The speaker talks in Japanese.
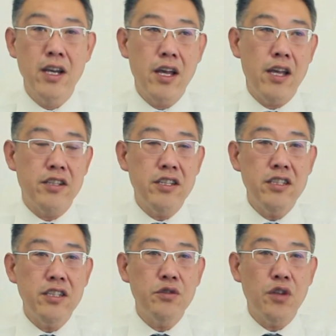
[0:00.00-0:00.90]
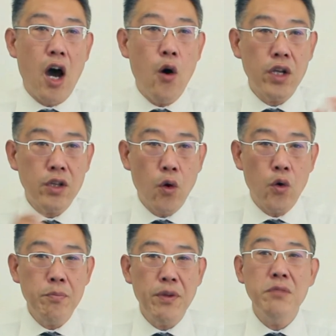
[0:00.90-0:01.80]
えー、紳士服の青木と
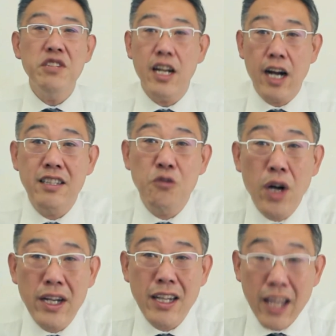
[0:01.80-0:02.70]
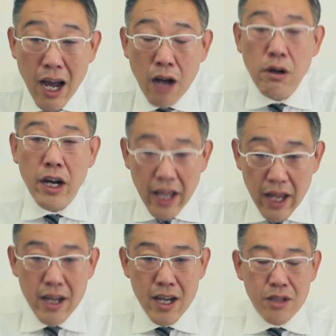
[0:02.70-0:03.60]
オリンピックみたいな感じのお金がねあるわけ
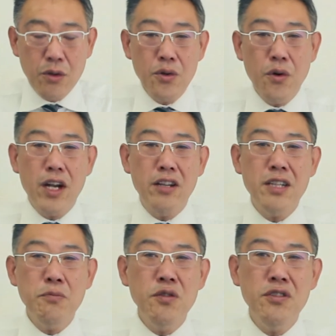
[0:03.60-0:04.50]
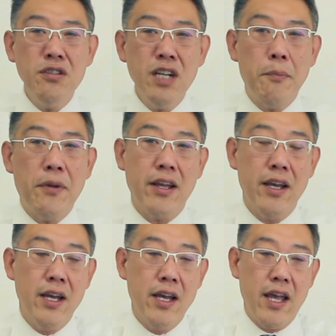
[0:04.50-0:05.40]
ね。そういうお金の部分っていうのがやっぱり、
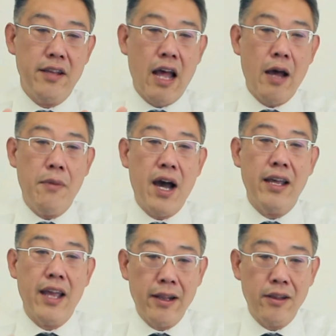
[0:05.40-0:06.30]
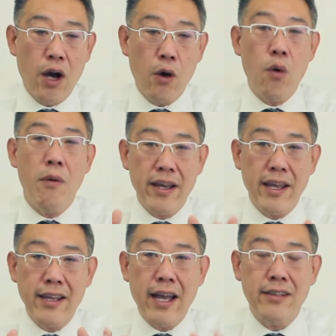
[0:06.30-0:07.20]
えー、さんまんえんとかごまん
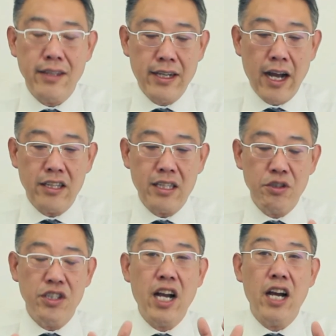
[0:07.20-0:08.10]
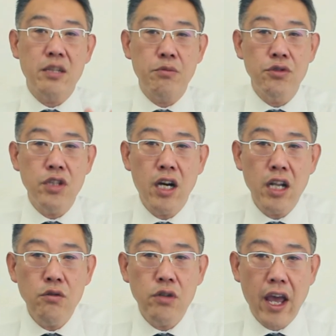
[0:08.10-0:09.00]
えんやいっかげつぶんにかげつぶんって
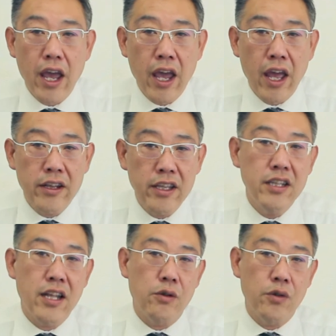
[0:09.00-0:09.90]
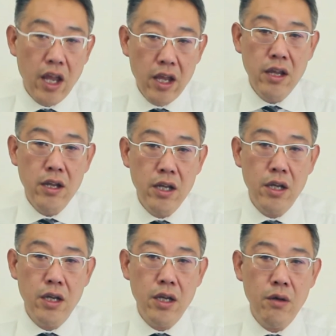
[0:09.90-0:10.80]
払うのが エーディー なのね。
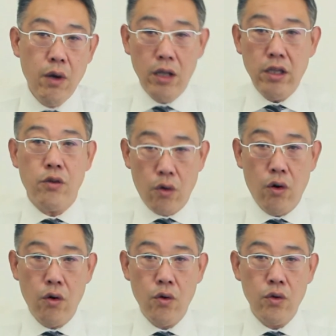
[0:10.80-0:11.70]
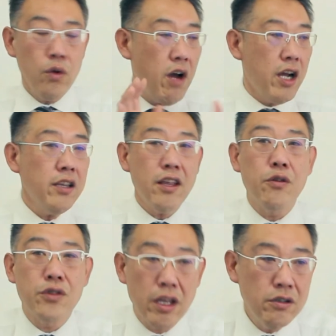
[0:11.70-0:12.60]
分かった、そこそれ分かって
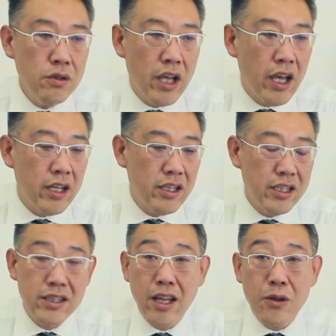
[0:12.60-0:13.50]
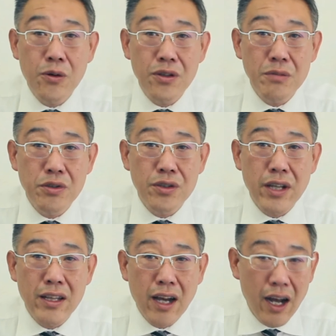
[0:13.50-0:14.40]
言ってる エーディー ってどういう物
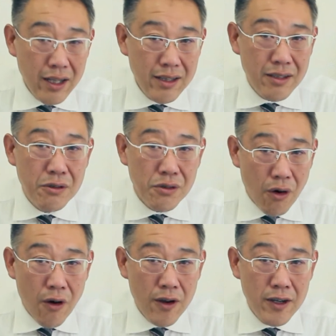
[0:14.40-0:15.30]
件だかっていうこと。